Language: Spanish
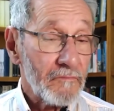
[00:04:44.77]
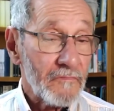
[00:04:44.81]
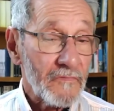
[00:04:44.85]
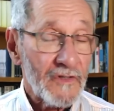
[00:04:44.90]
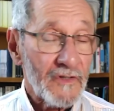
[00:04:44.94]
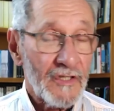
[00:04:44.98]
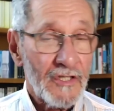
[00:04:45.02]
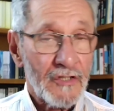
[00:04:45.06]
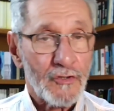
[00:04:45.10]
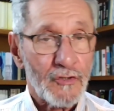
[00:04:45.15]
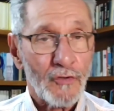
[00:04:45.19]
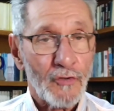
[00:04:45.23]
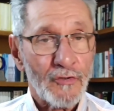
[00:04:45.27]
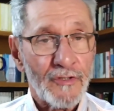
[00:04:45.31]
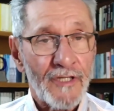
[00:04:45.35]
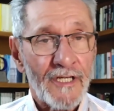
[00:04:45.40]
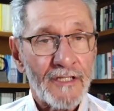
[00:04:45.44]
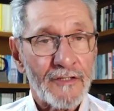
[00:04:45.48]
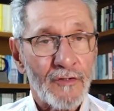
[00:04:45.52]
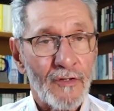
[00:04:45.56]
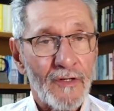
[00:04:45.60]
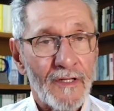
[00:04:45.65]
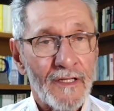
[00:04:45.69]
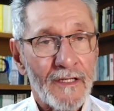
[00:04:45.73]
Dicho y
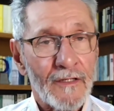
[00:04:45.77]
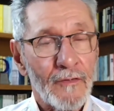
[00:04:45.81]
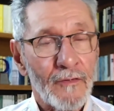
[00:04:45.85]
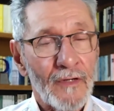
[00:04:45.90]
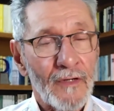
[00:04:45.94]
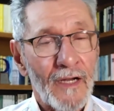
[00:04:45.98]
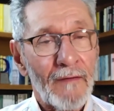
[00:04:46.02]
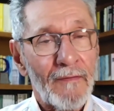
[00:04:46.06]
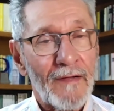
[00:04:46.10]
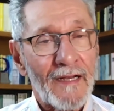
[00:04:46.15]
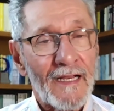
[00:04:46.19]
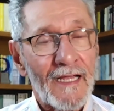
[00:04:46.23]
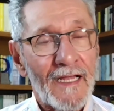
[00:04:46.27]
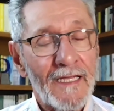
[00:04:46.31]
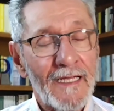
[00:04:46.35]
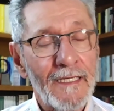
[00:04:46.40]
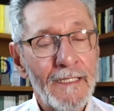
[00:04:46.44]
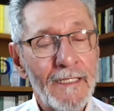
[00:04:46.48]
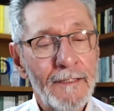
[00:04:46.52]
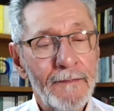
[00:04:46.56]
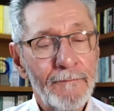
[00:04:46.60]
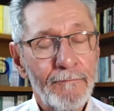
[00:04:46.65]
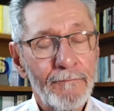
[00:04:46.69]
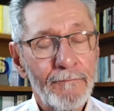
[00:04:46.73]
hecho, le dejó la bala ahí.